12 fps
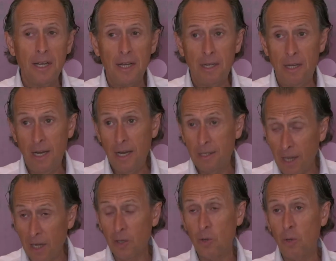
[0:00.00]
del
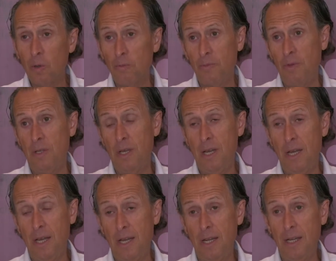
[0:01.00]
estanco
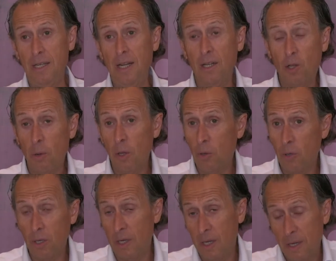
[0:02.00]
del
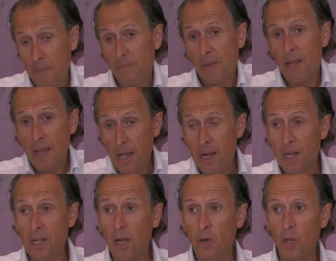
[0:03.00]
trovador, que es el
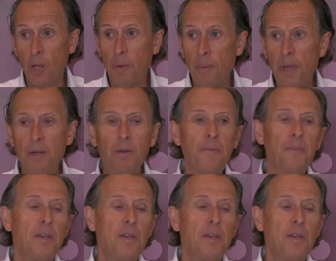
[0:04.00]
estanco de Mamí, ¿no?